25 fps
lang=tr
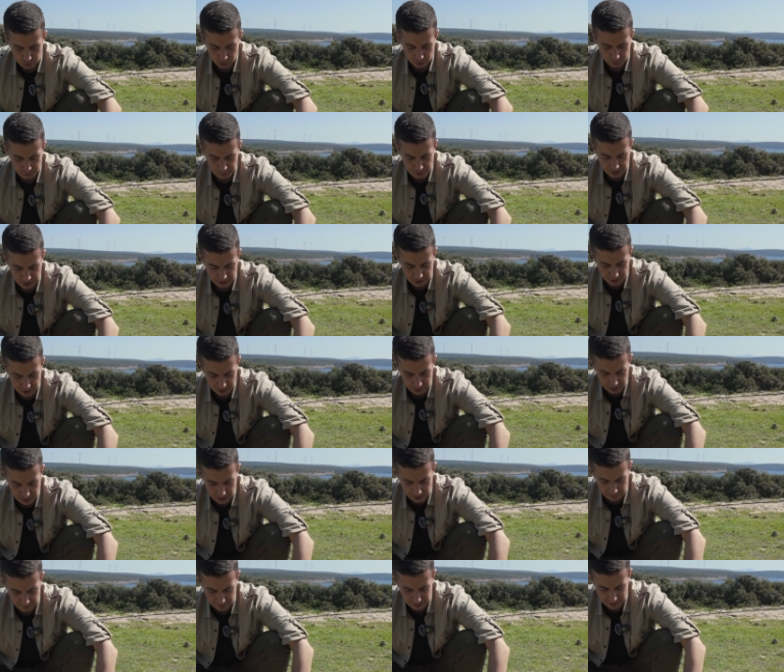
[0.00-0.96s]
Companion
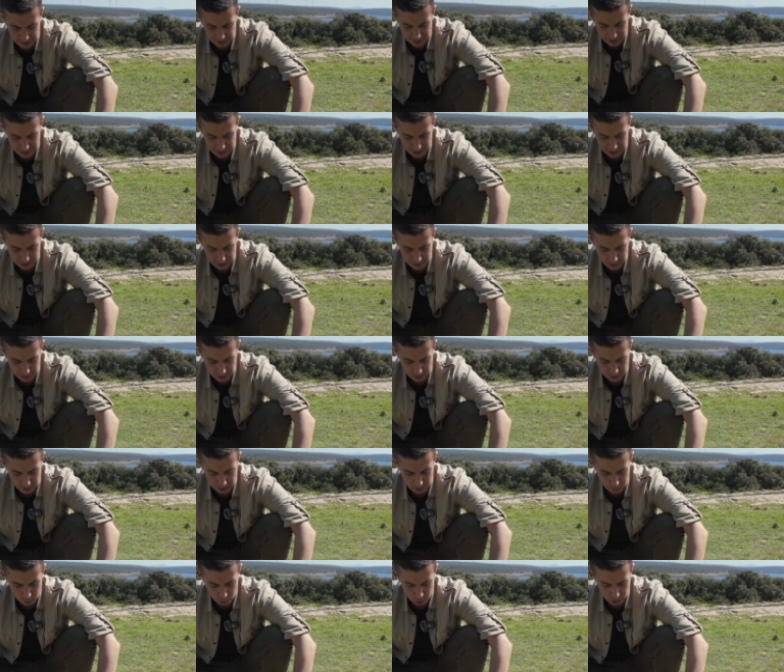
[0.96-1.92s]
Heavy Dati
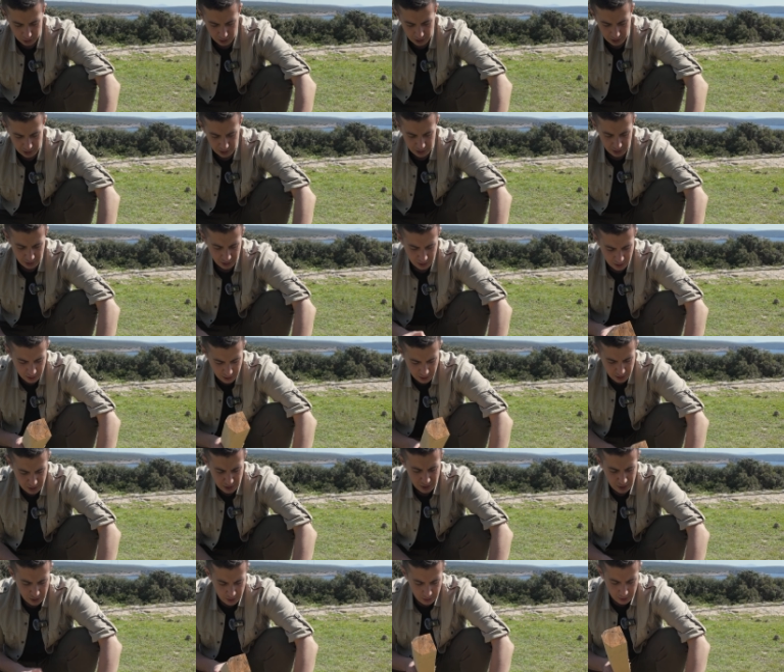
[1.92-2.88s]
e, modeli.
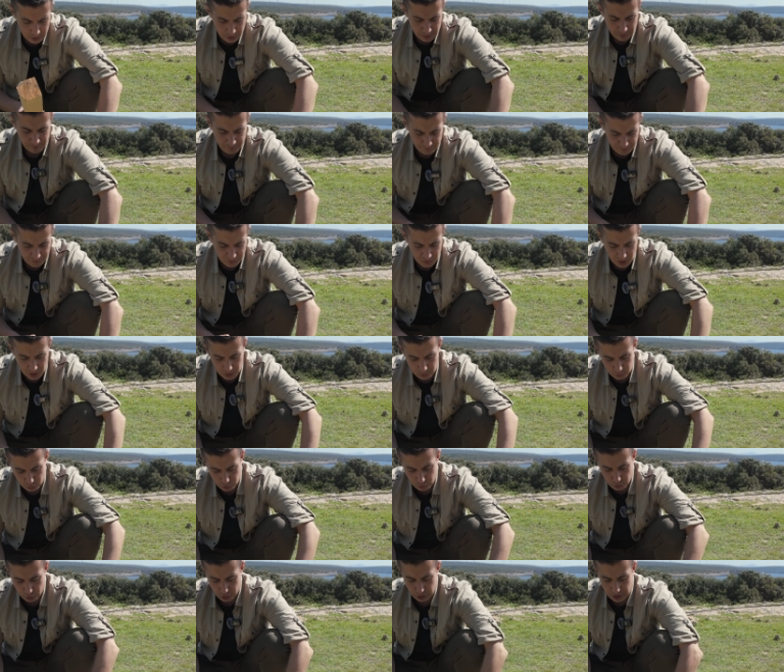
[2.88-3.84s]

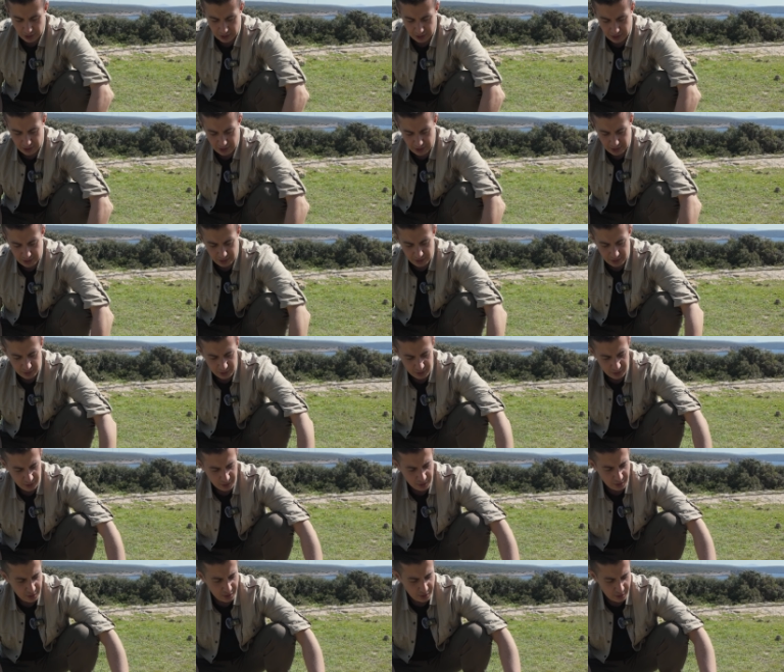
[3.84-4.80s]
Bu modelle
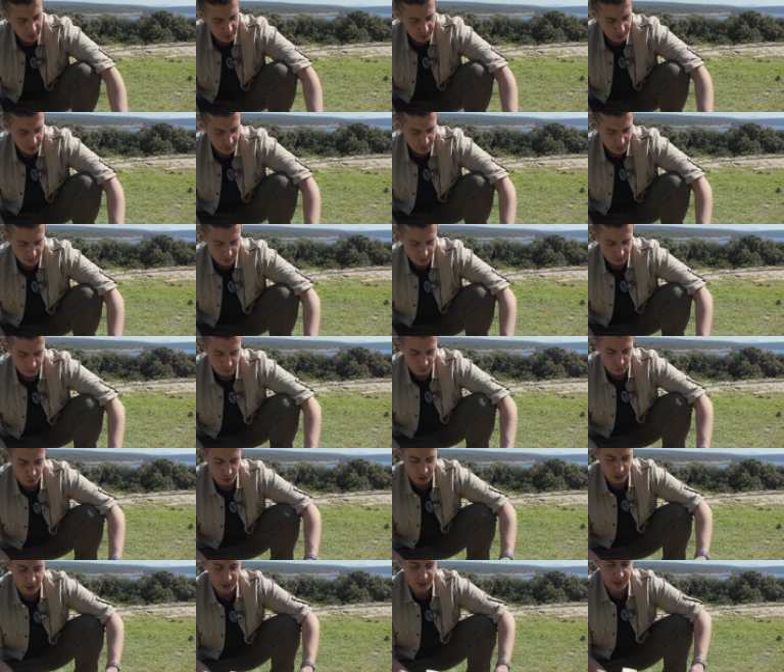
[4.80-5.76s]

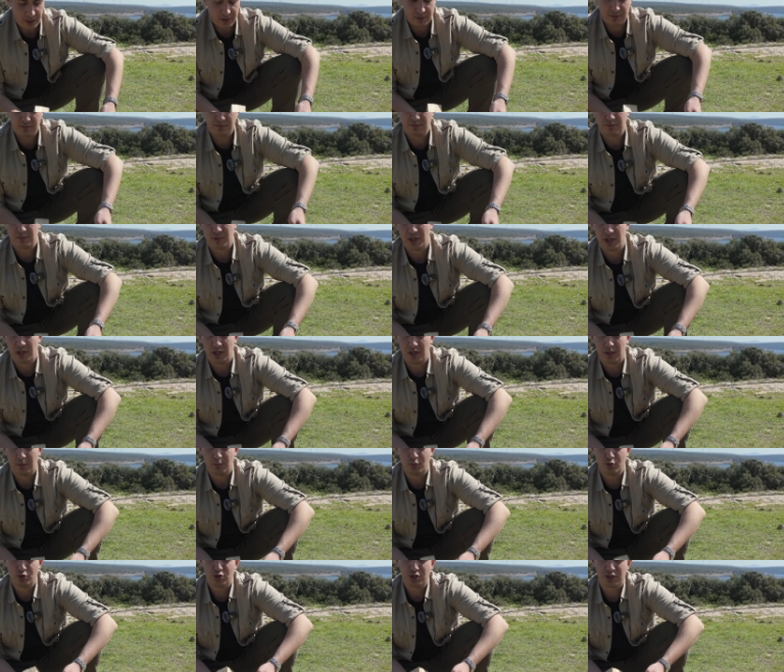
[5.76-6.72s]
böyle
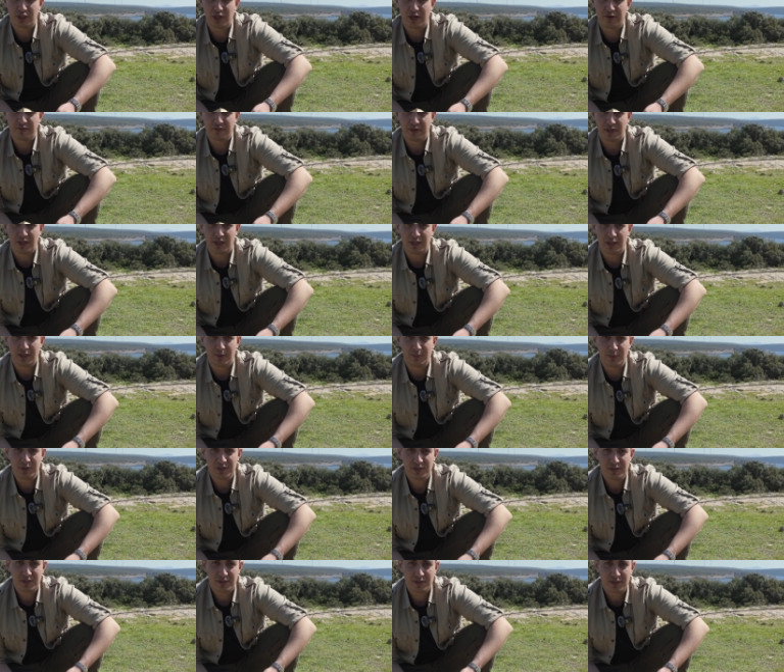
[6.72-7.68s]
e, bushcraft
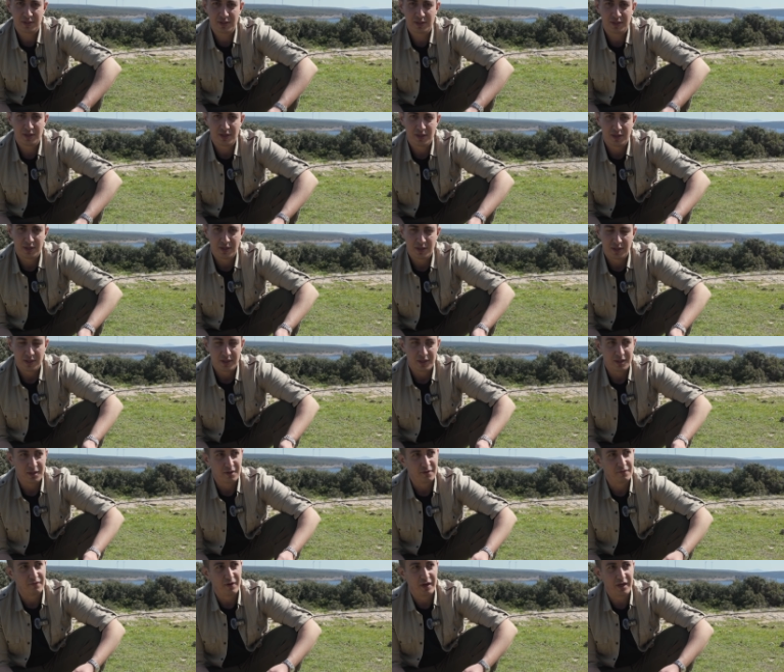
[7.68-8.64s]
dediğimiz
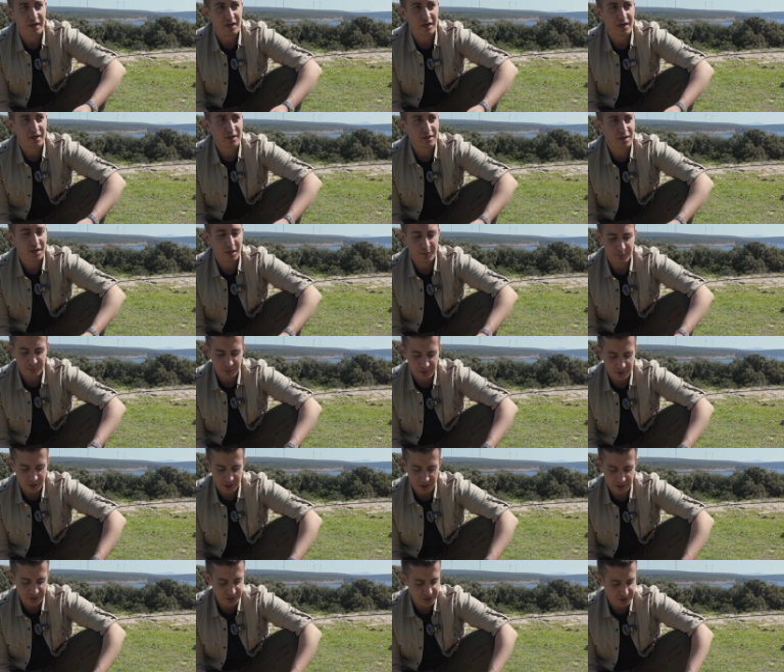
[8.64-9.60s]
veya
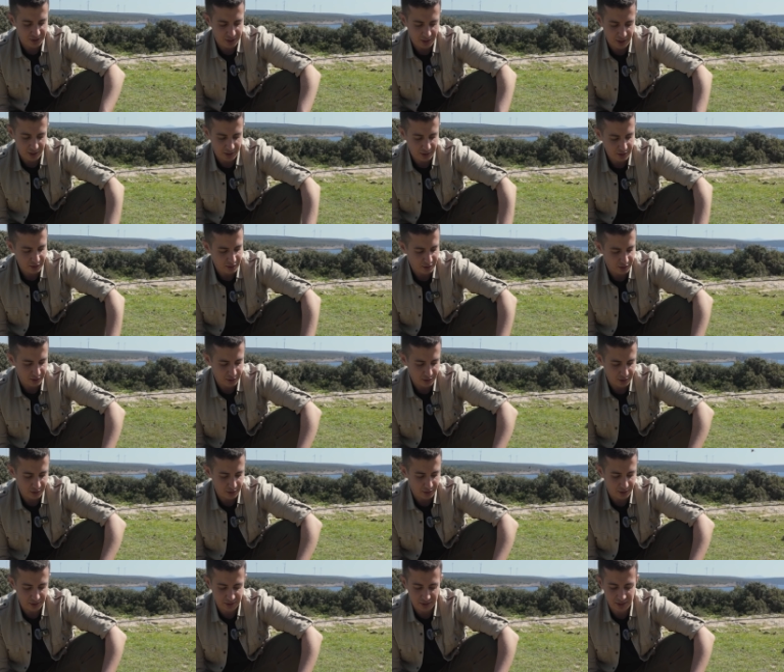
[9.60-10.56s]
kampta işte
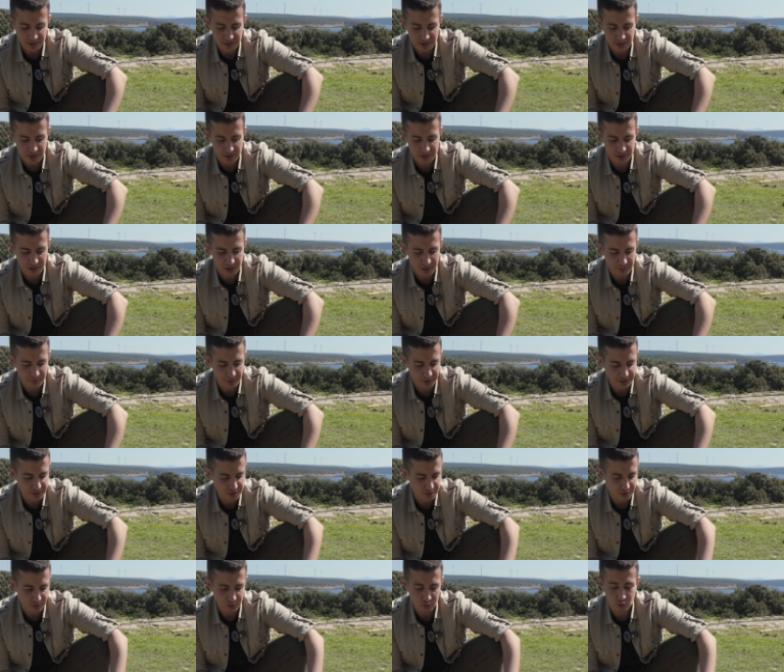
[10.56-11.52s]
e, ateşi hazırlamak
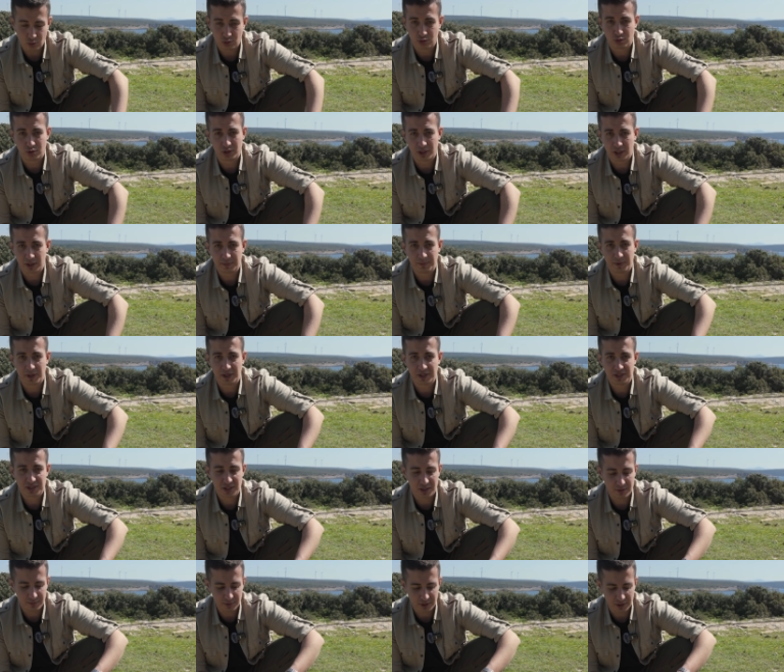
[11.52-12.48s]
için odunları
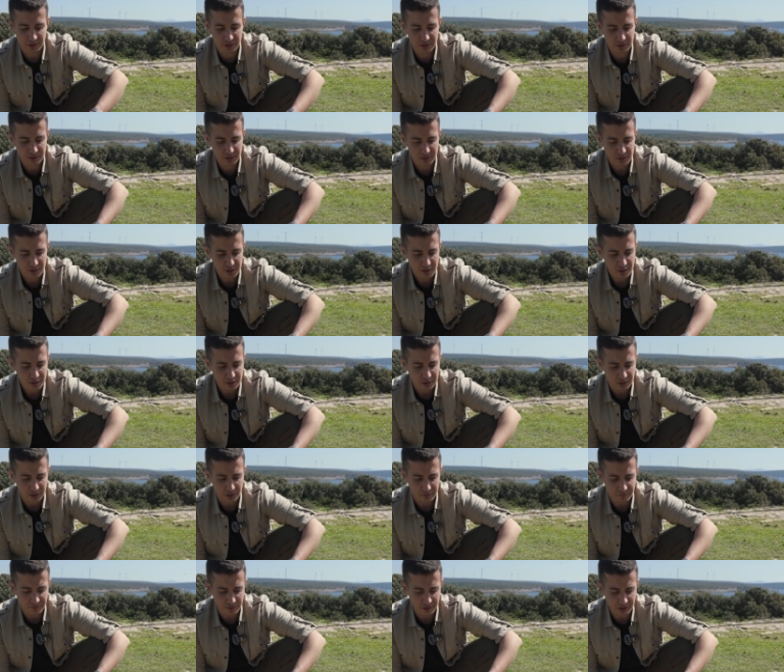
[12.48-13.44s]
parçalamak
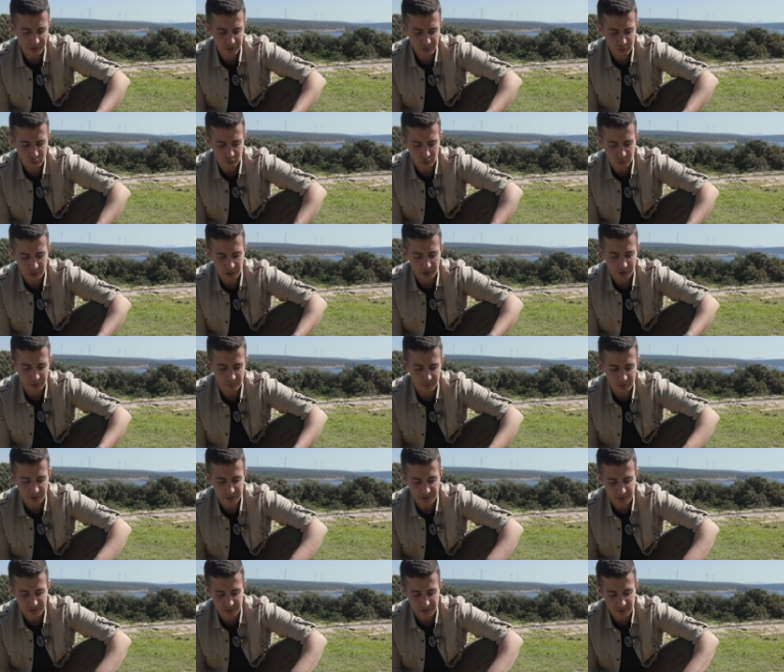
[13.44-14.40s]
da falan
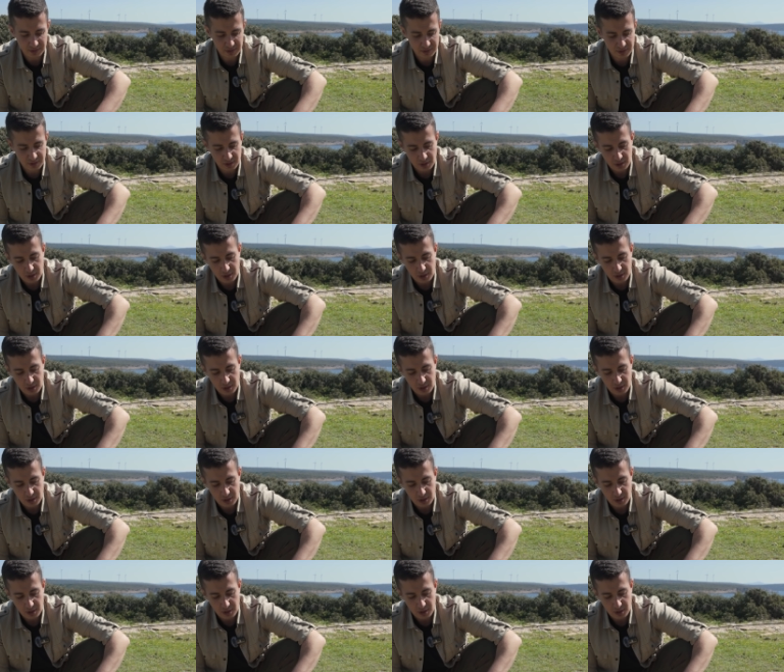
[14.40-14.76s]
kullanabilirsiniz.